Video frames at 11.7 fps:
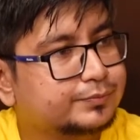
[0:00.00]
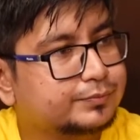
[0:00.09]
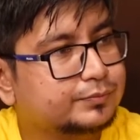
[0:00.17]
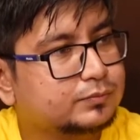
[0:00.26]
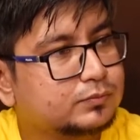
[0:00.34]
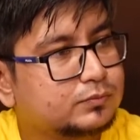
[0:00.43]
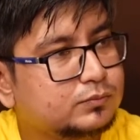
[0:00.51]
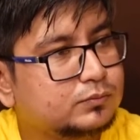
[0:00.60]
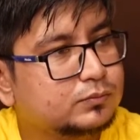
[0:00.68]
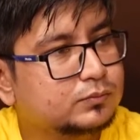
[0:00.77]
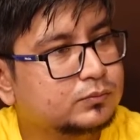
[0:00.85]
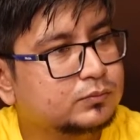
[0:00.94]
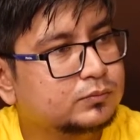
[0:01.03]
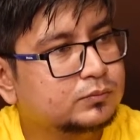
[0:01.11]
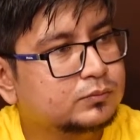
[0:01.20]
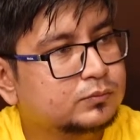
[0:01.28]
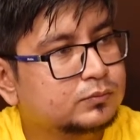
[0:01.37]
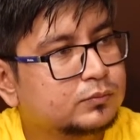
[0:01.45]
ফার্স্ট ব্রাঞ্চ হচ্ছে
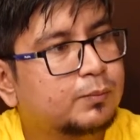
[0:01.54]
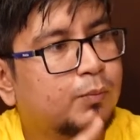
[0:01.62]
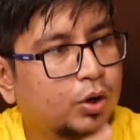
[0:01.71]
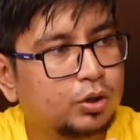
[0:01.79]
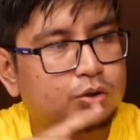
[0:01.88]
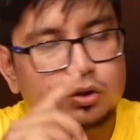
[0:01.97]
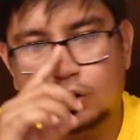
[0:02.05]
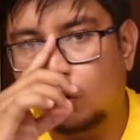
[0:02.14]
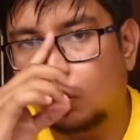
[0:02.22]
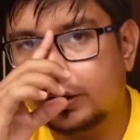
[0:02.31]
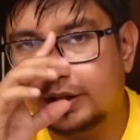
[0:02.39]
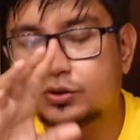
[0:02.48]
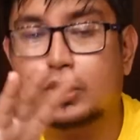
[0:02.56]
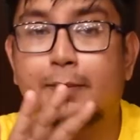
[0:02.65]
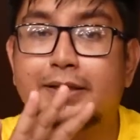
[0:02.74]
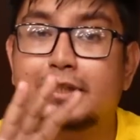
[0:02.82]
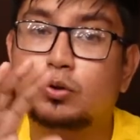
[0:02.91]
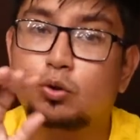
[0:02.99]
পল্টন পল্টনে ওকে সো
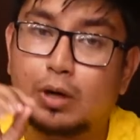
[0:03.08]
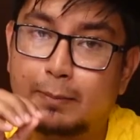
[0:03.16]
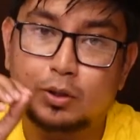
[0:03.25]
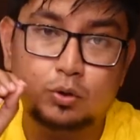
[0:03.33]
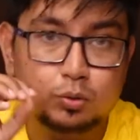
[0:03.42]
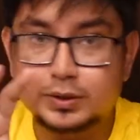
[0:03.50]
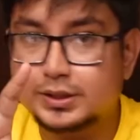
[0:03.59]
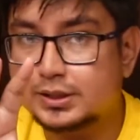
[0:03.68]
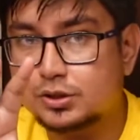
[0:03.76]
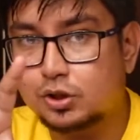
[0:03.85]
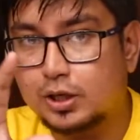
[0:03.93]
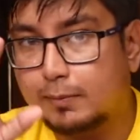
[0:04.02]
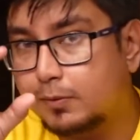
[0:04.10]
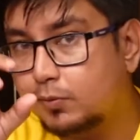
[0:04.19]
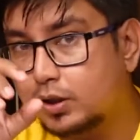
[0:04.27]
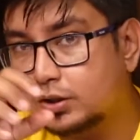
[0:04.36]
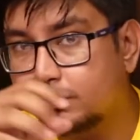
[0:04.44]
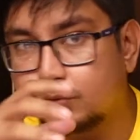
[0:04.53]
আমাদের খুব আমার খুব ইচ্ছা ছিল
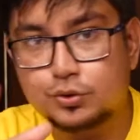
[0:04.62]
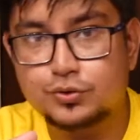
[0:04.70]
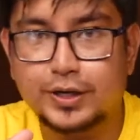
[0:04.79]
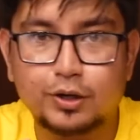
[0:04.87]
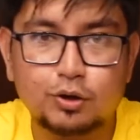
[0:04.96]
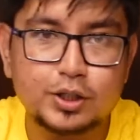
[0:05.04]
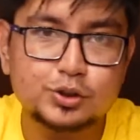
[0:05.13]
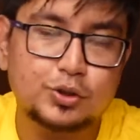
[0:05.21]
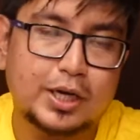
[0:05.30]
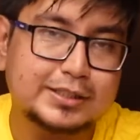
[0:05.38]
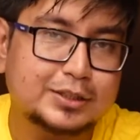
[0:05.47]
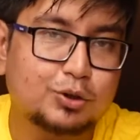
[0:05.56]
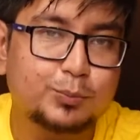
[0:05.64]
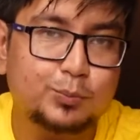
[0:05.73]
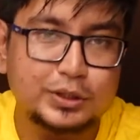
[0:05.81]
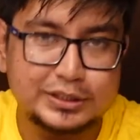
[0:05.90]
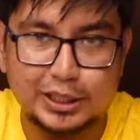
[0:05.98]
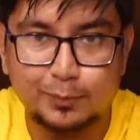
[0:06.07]
বলাতে ফুড ট্রাই করা সো আজকে ওই
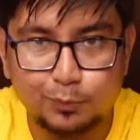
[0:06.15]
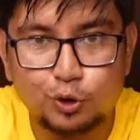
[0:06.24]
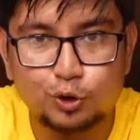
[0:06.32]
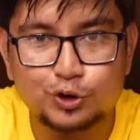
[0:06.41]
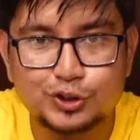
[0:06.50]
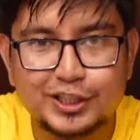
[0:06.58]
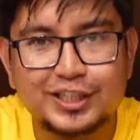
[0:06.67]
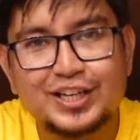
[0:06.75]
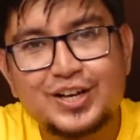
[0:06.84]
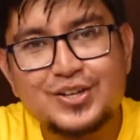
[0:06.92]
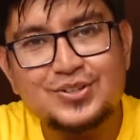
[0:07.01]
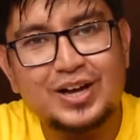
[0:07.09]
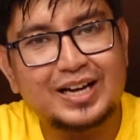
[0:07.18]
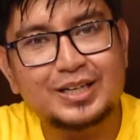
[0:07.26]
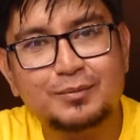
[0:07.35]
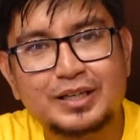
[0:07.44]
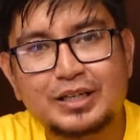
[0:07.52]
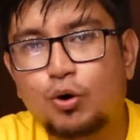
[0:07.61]
ইচ্ছাটা পূরণ হয়েছে তো
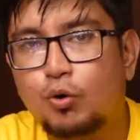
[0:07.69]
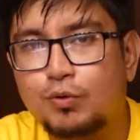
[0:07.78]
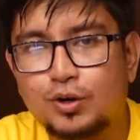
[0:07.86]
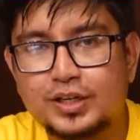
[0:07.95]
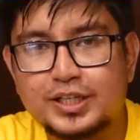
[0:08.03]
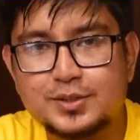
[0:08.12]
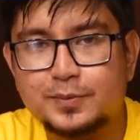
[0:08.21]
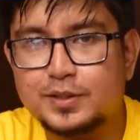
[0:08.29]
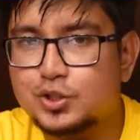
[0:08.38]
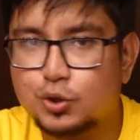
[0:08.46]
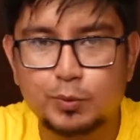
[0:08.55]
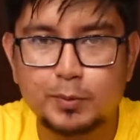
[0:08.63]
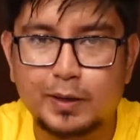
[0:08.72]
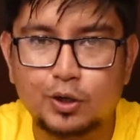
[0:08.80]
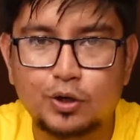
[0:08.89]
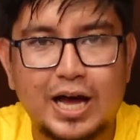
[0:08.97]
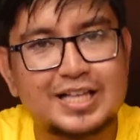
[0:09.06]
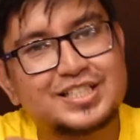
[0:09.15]
আলটিমেটলি ওভারঅল এক্সপিরিয়েন্স খুবই
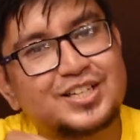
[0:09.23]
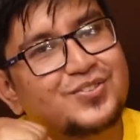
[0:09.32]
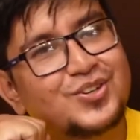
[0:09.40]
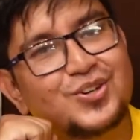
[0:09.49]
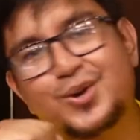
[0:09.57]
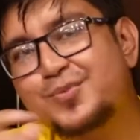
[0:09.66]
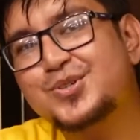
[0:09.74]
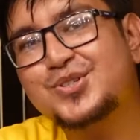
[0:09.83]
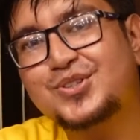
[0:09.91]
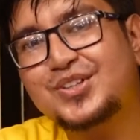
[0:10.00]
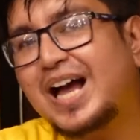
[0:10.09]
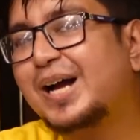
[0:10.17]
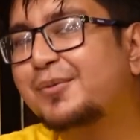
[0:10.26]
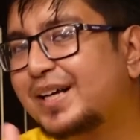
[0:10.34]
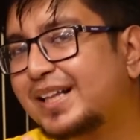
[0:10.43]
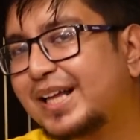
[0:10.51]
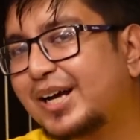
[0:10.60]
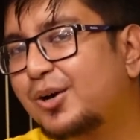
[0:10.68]
ভালো আজকের ভিডিও এই পর্যন্তই
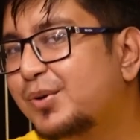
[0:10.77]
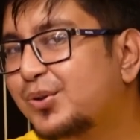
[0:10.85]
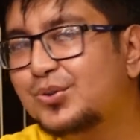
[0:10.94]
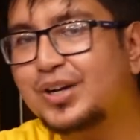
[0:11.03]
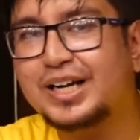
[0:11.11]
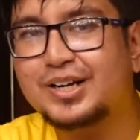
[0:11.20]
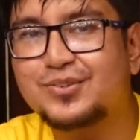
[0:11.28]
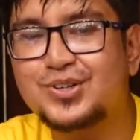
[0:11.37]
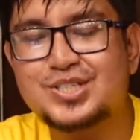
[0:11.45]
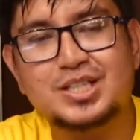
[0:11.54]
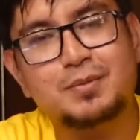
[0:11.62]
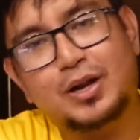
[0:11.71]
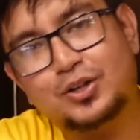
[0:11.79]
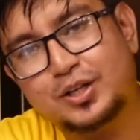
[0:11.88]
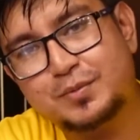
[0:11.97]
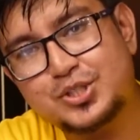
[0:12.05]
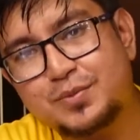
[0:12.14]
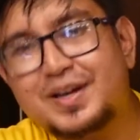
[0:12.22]
আগামীকাল দেখা হবে নতুন একটা ভিডিওর সাথে ভালো
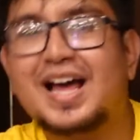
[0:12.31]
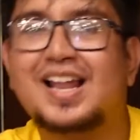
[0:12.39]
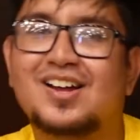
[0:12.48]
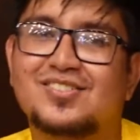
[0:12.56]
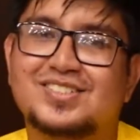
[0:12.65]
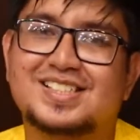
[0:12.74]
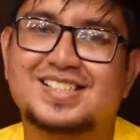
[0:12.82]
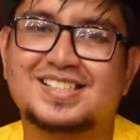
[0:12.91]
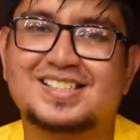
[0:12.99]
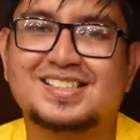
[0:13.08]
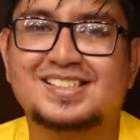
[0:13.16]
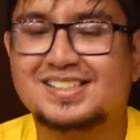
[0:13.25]
থাকবেন সবাই আল্লাহ হাফিজ